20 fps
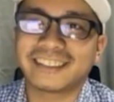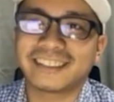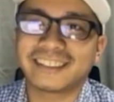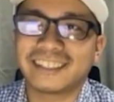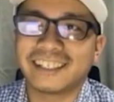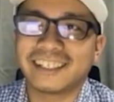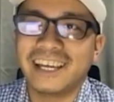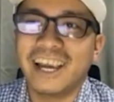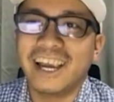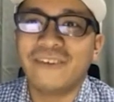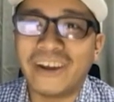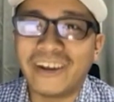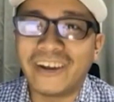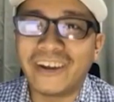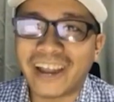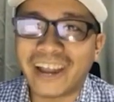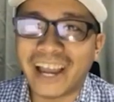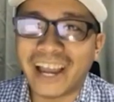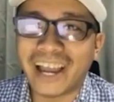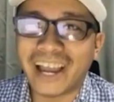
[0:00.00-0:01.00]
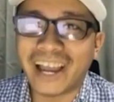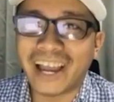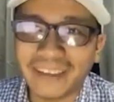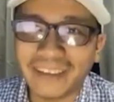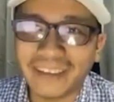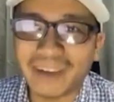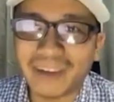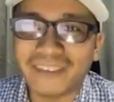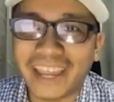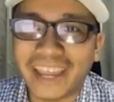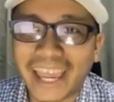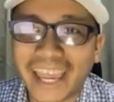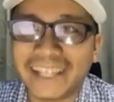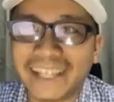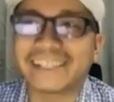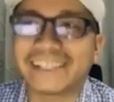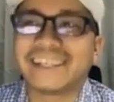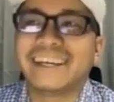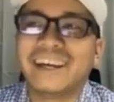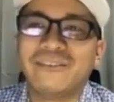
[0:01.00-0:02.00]
Maayong aga man, Ma'am Kate!
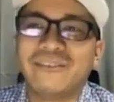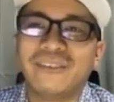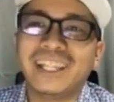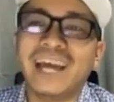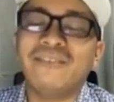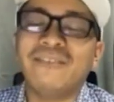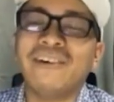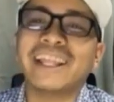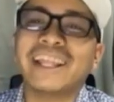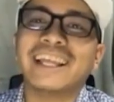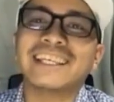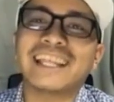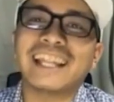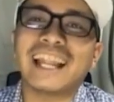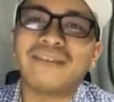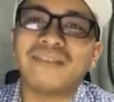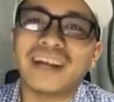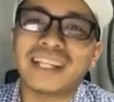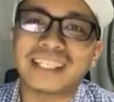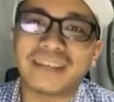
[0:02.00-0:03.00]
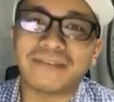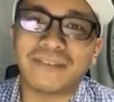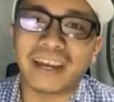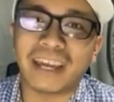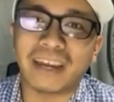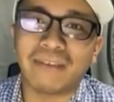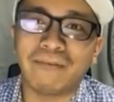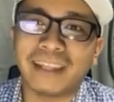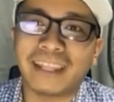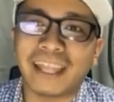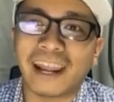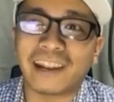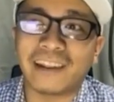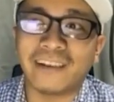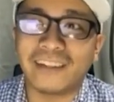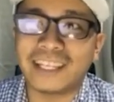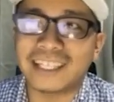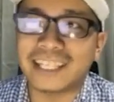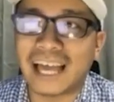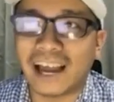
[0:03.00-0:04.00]
Madam Uidge, salamat sa pag-imbitar
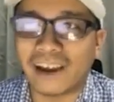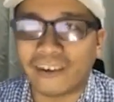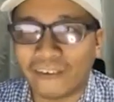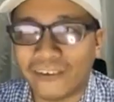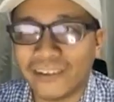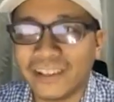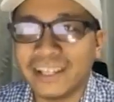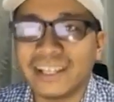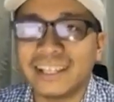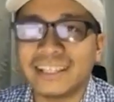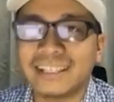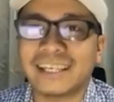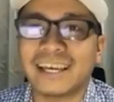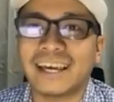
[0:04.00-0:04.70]
niyo di sa akon,